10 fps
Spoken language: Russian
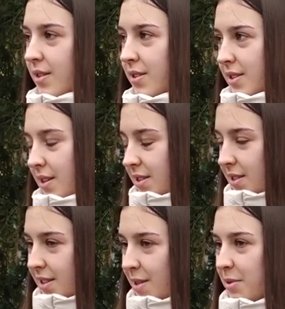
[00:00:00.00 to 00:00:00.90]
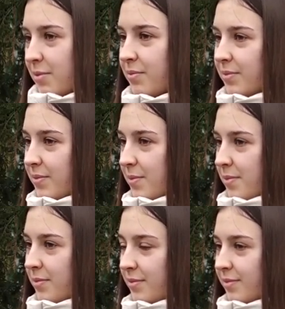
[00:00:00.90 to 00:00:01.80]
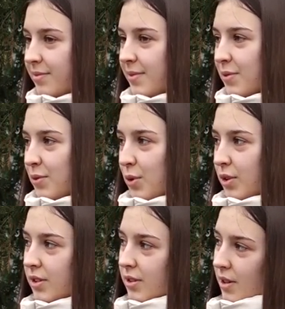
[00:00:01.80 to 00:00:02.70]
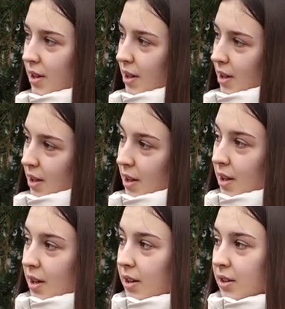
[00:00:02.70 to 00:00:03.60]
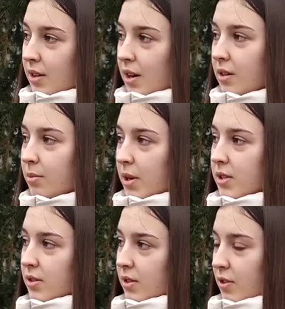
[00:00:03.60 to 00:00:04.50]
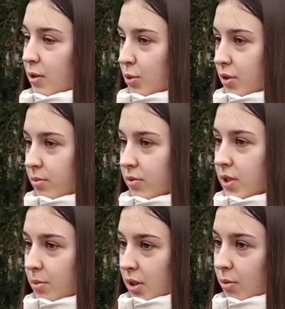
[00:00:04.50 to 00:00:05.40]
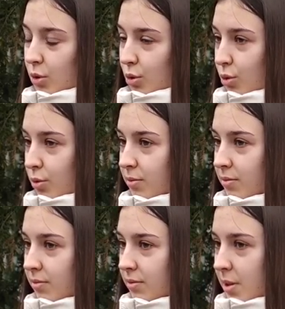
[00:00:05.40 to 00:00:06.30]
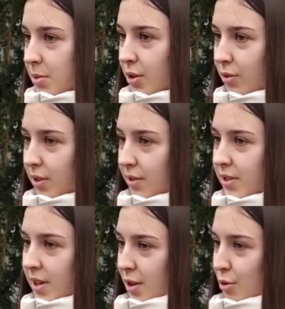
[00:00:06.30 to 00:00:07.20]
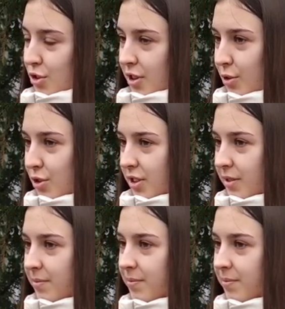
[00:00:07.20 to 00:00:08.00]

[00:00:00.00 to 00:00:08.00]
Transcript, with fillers: С родителями. Вот. Так праздновать, наверное, будем в семейном кругу обстановка в стране очень хорошая.